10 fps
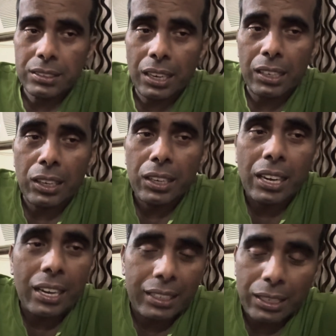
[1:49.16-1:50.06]
खाना
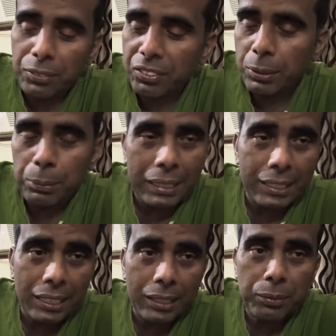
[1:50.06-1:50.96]
खा के फिर
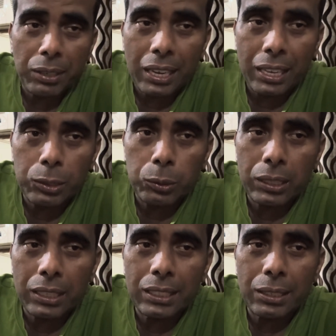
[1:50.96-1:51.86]
बैठे हैं फिलहाल तो
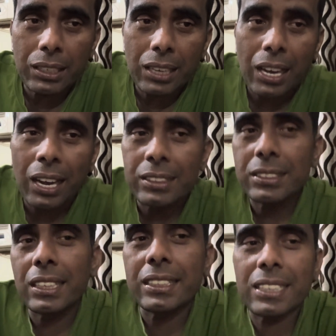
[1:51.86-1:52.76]
यही है आज
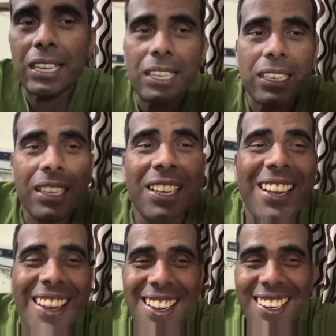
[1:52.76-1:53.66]
देखते हैं
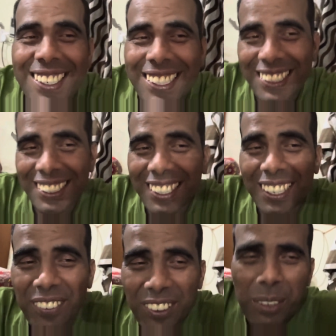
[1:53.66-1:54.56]
कि
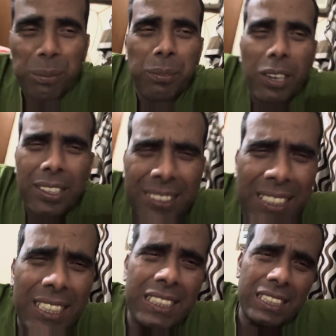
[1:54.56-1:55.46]

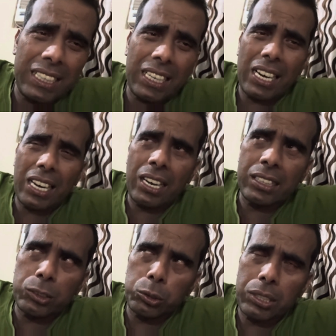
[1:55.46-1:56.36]
धीरे धीरे
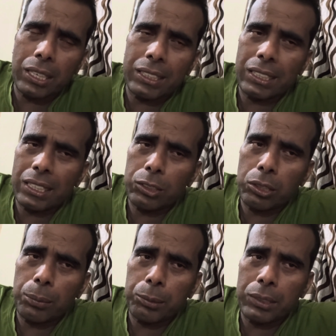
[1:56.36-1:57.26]
आज दूसरा दिन है
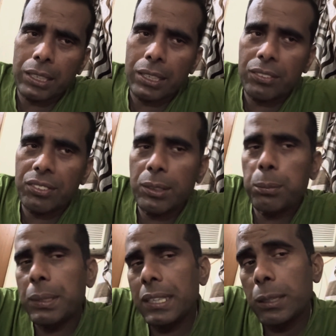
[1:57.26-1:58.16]
दुर्गा पूजा का फिर
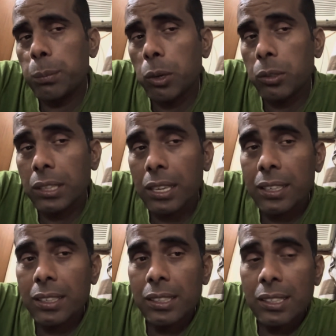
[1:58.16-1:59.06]
भीड़ बहुत है
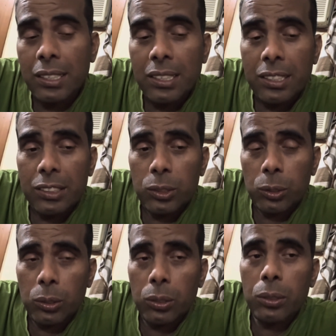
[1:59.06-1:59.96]

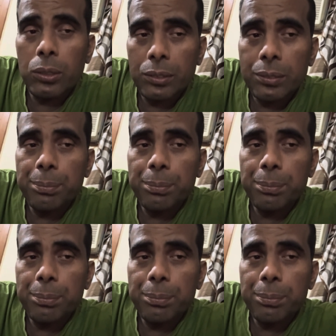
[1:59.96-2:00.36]
तो